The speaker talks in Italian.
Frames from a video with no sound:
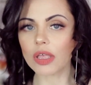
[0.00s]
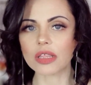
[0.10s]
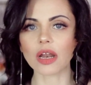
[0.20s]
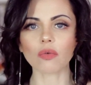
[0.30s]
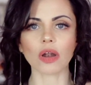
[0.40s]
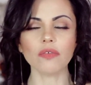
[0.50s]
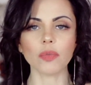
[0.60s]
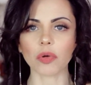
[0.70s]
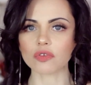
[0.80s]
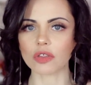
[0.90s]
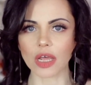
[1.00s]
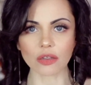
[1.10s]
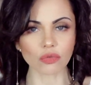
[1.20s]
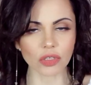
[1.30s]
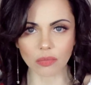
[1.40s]
e della quale vi posso dare
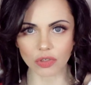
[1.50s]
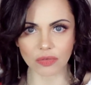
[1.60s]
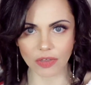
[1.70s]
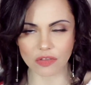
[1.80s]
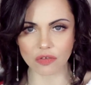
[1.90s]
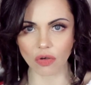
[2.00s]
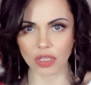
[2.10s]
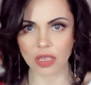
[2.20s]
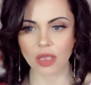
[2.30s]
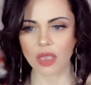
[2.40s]
tutte le motivazioni.